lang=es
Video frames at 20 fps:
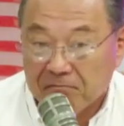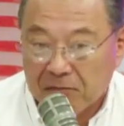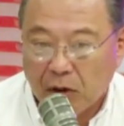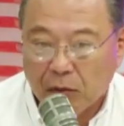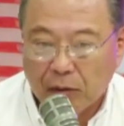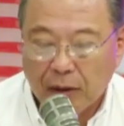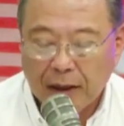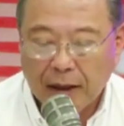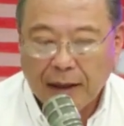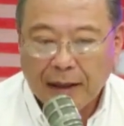no
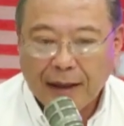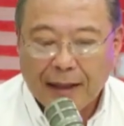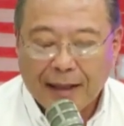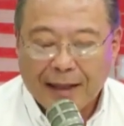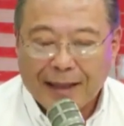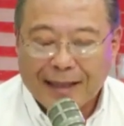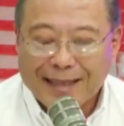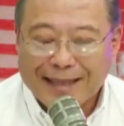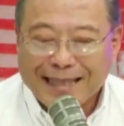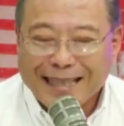hecho usted
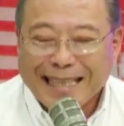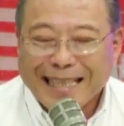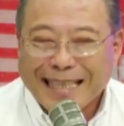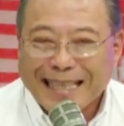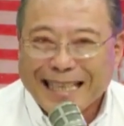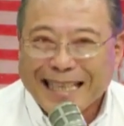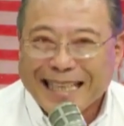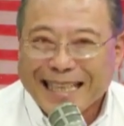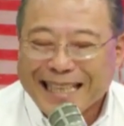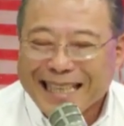recordar que
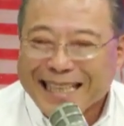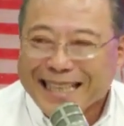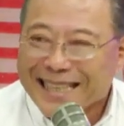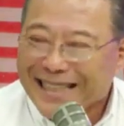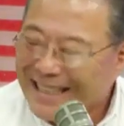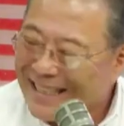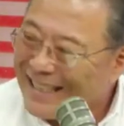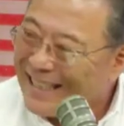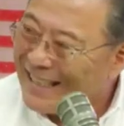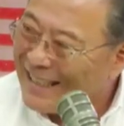
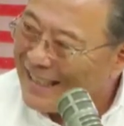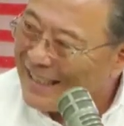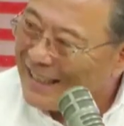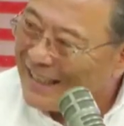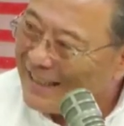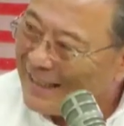llegando a mi